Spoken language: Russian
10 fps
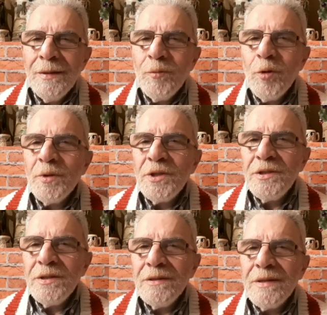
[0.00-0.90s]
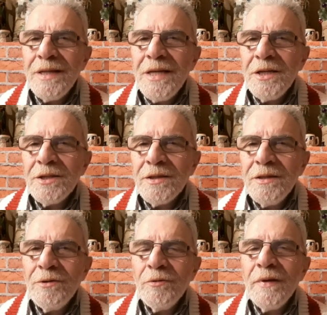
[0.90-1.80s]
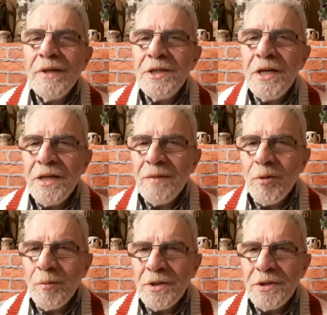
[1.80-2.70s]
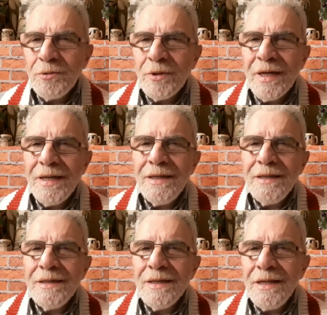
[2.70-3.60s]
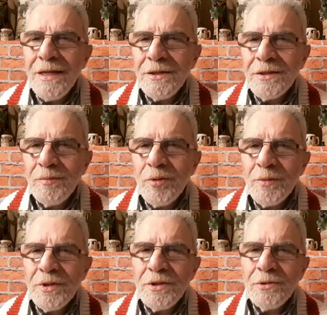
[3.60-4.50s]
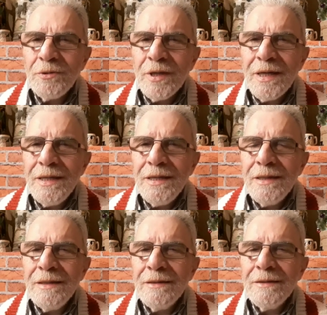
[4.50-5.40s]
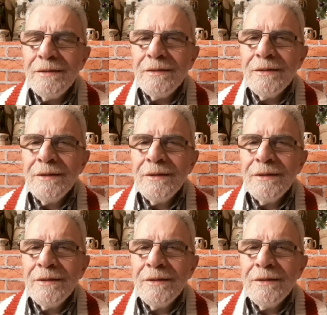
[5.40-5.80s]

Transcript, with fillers: помощи дальнейшей или увеличения помощи Украине, дальнейшей помощи Украине.